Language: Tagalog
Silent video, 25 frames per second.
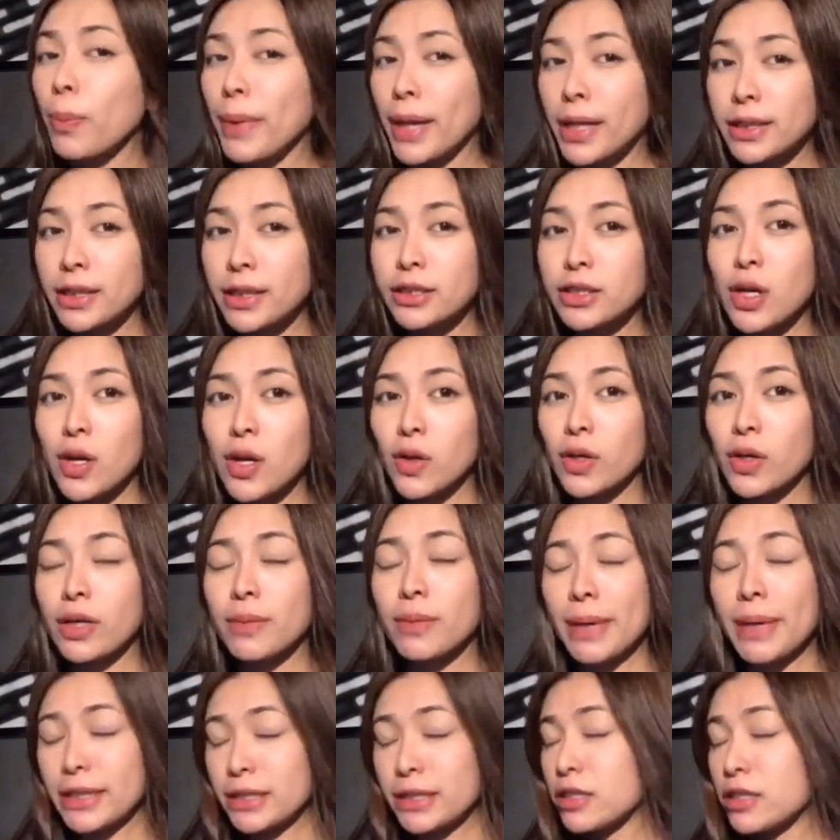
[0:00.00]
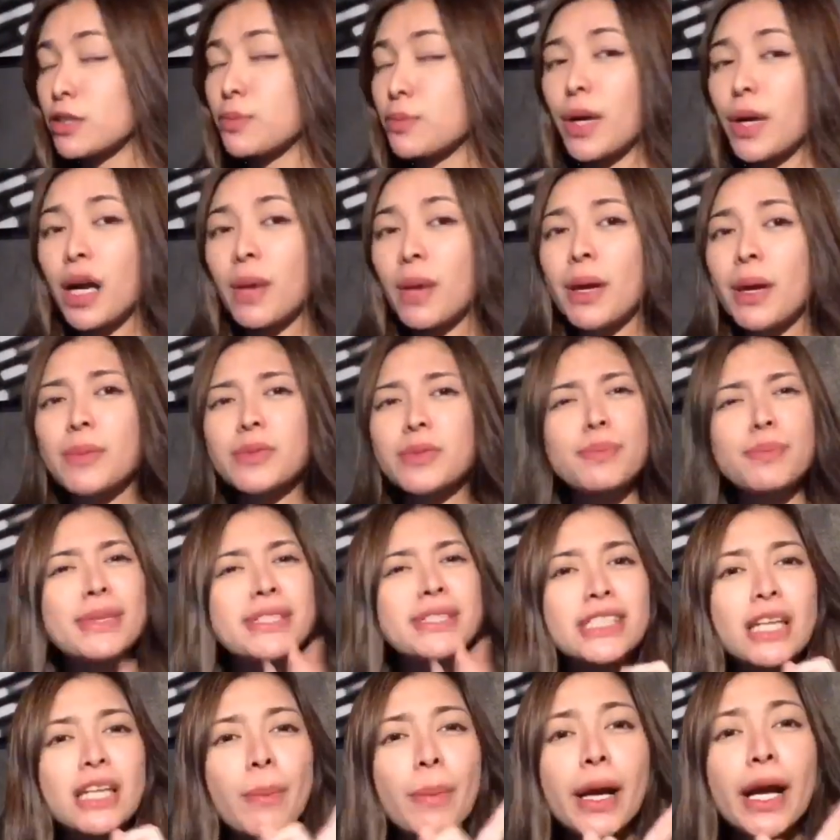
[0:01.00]
Pwede nyo ako i-message mga bebs.
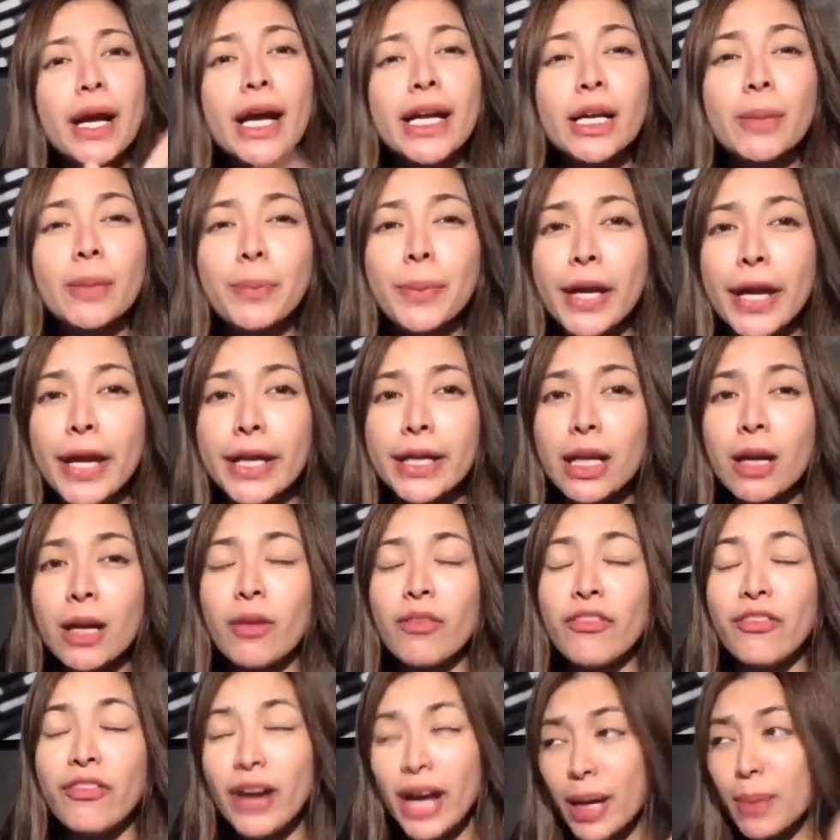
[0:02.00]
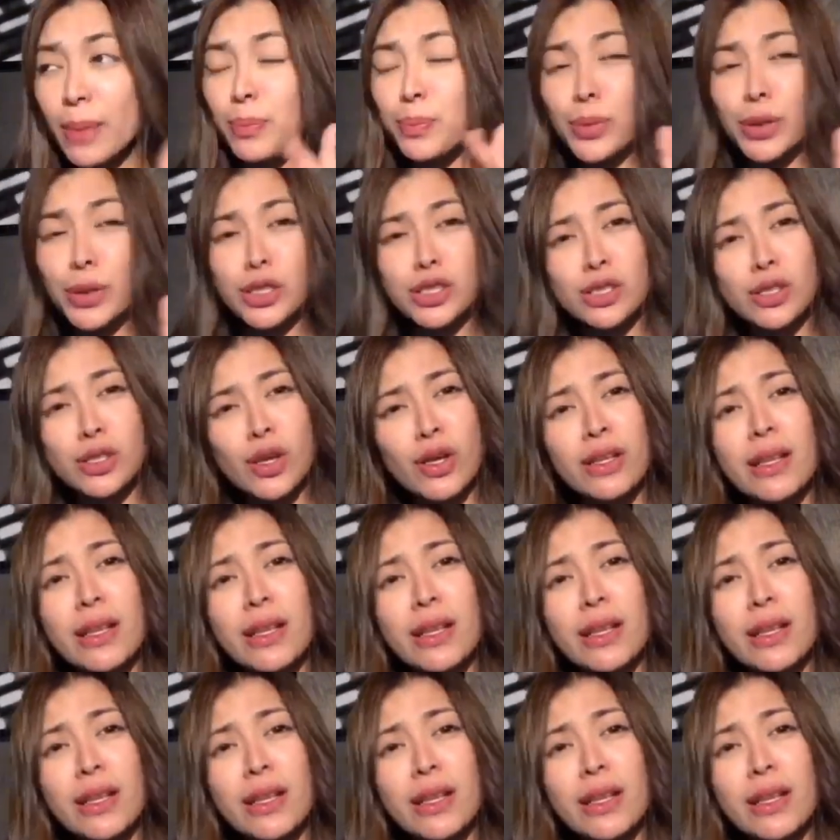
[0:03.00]
Basta maghanap kayo ng 5-person